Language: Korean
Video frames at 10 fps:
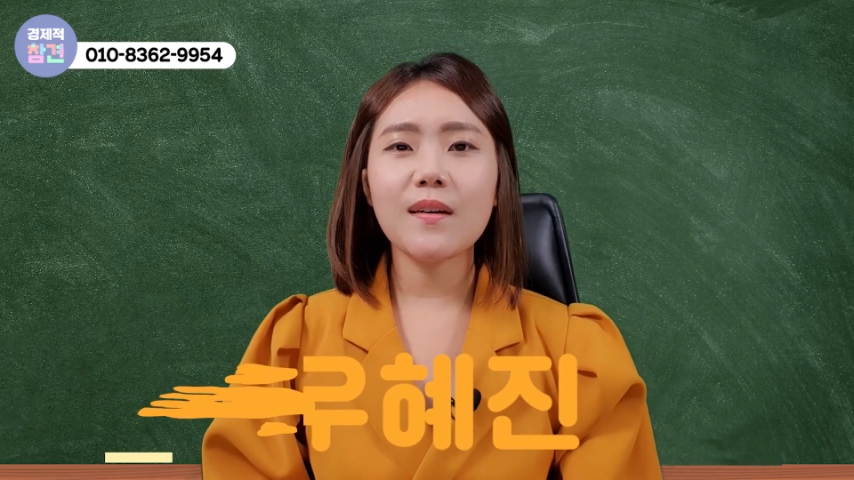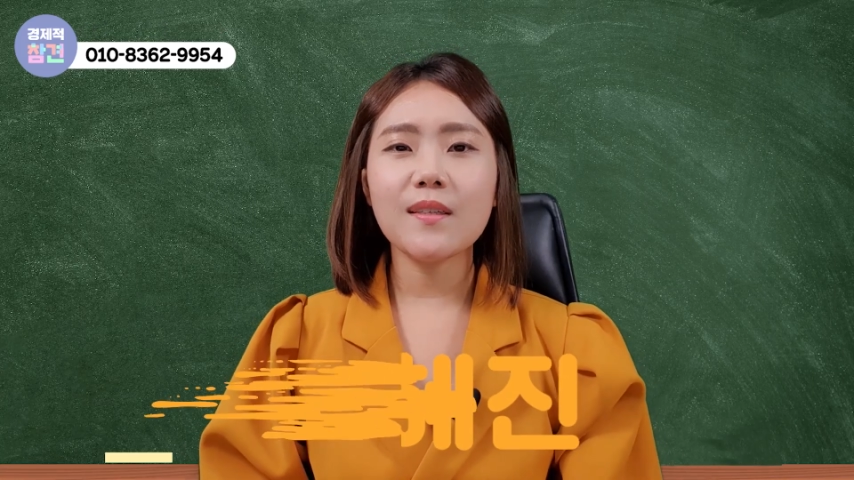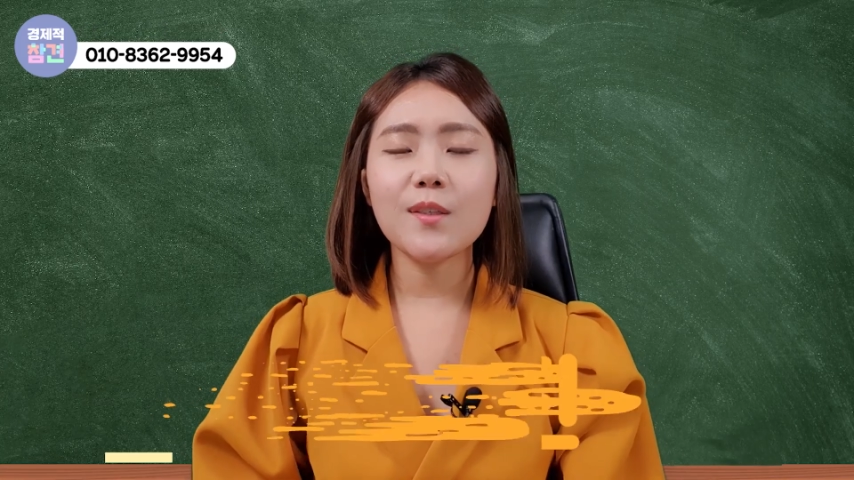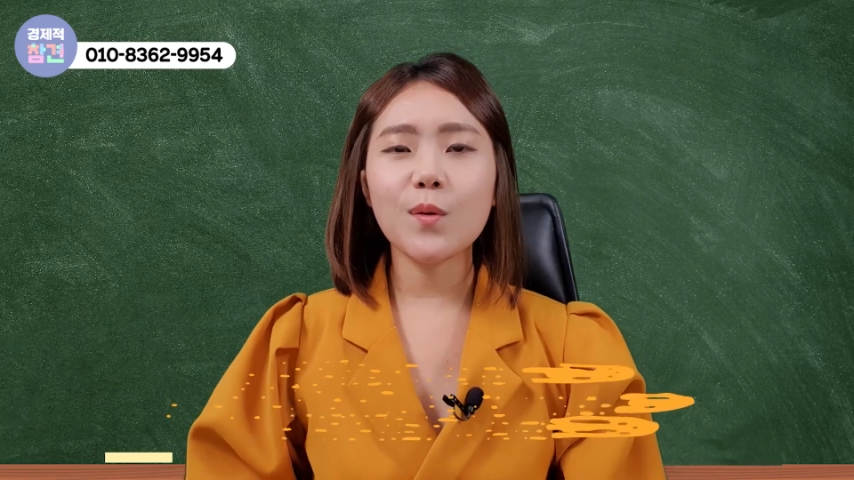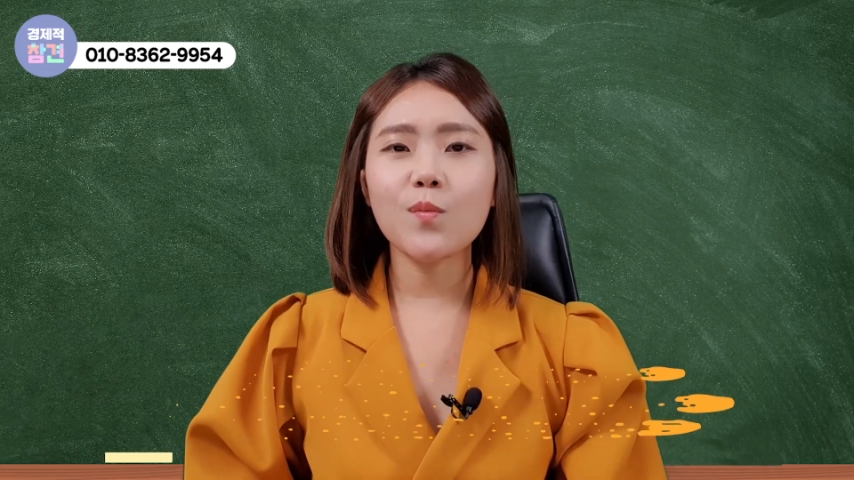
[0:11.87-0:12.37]

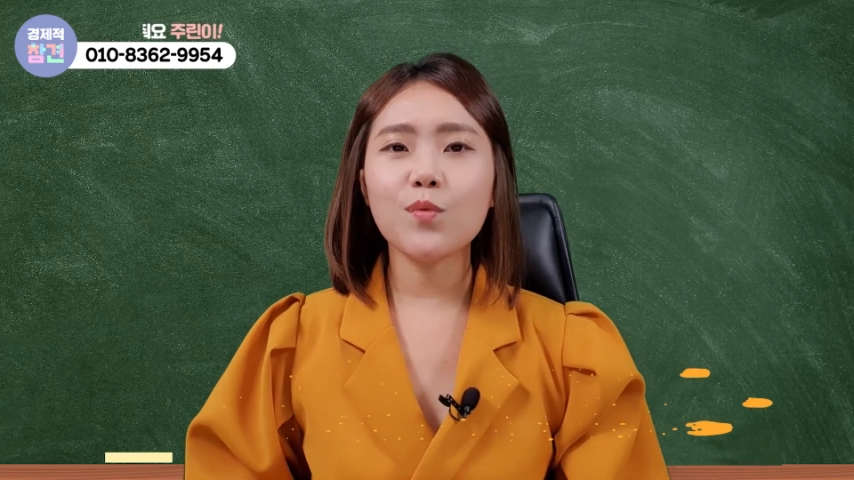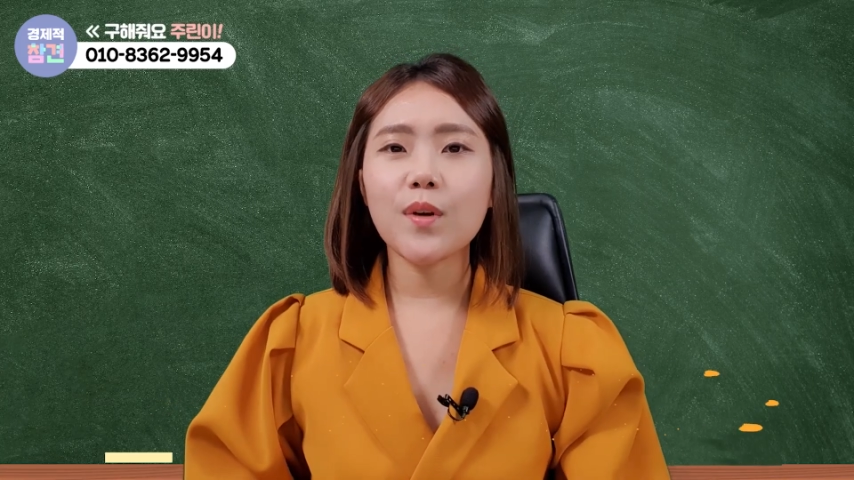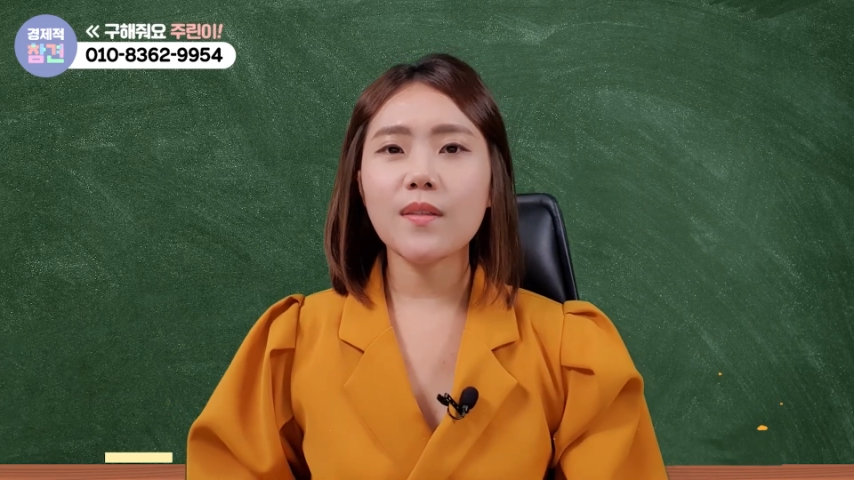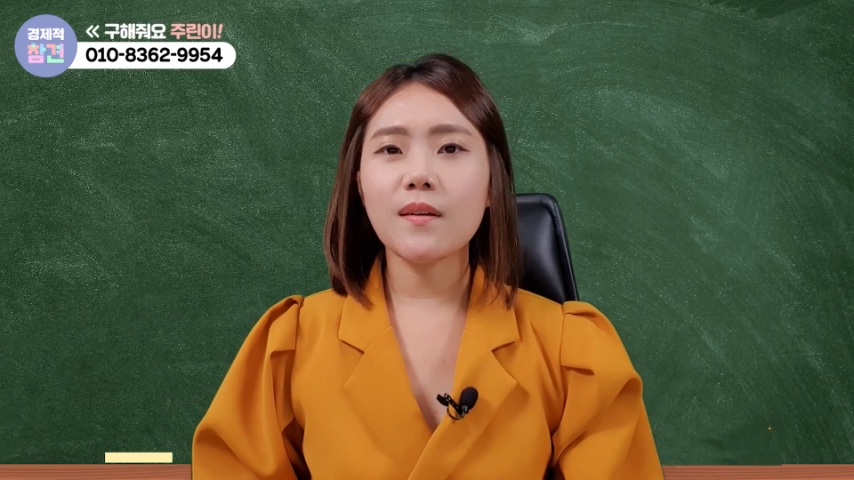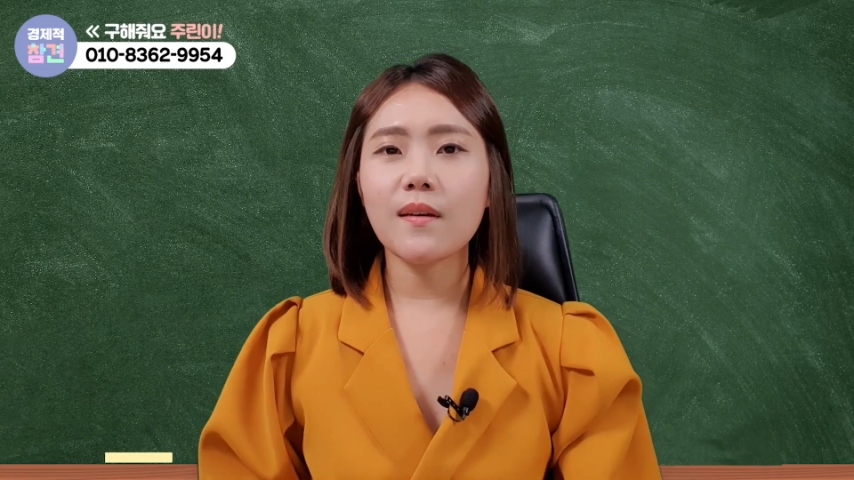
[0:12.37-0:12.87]
이재용
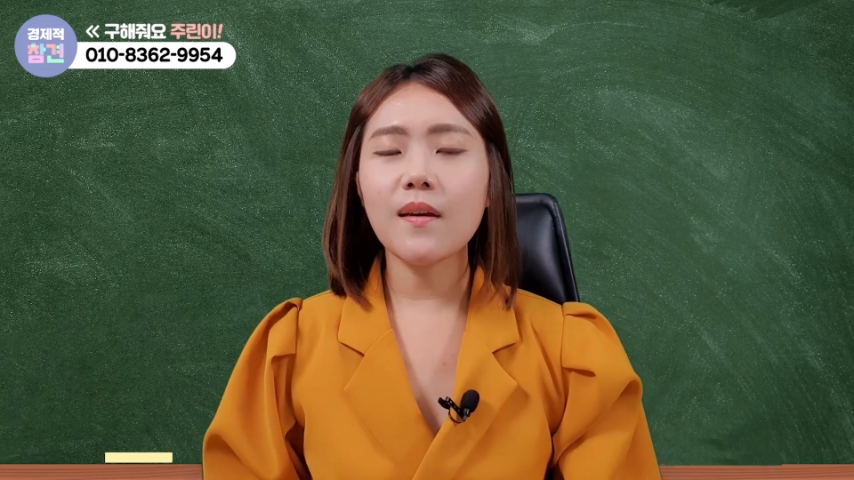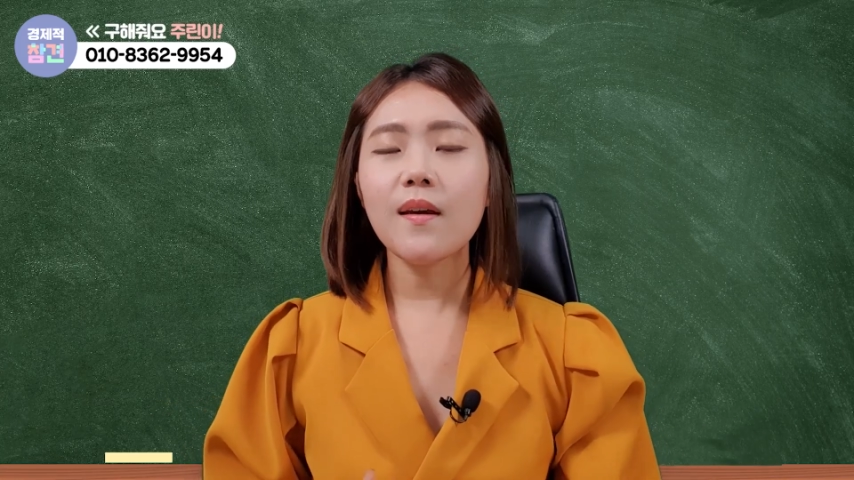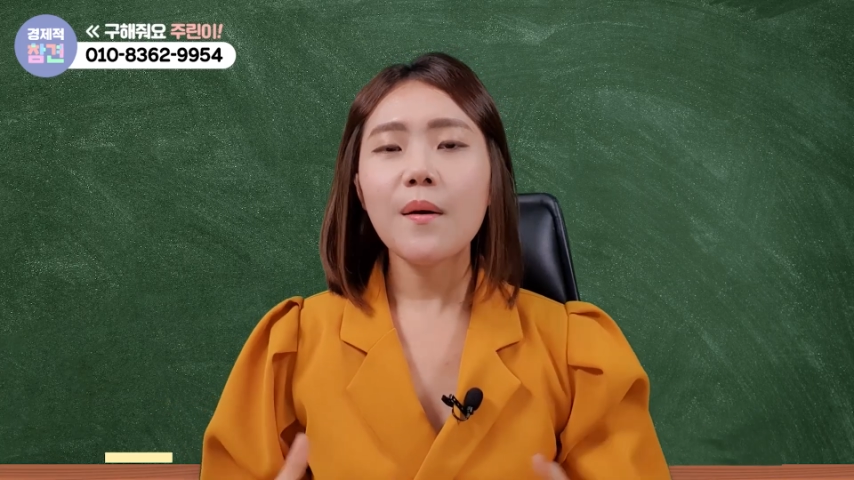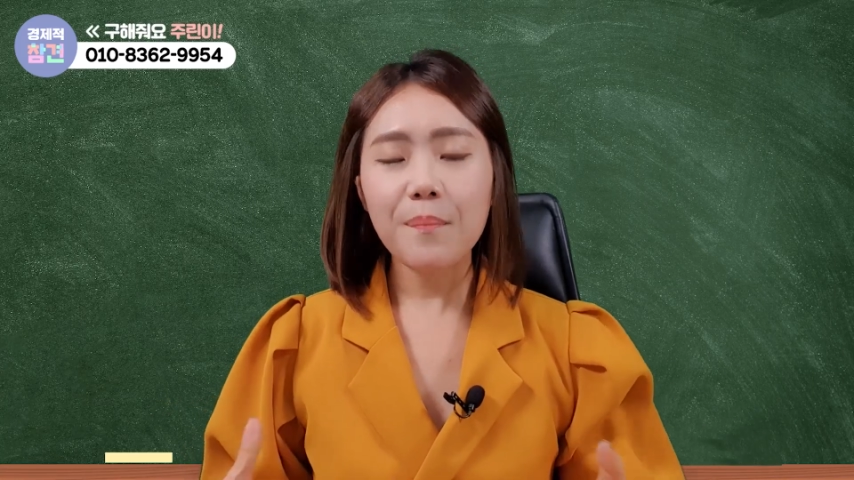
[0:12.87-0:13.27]
부회장의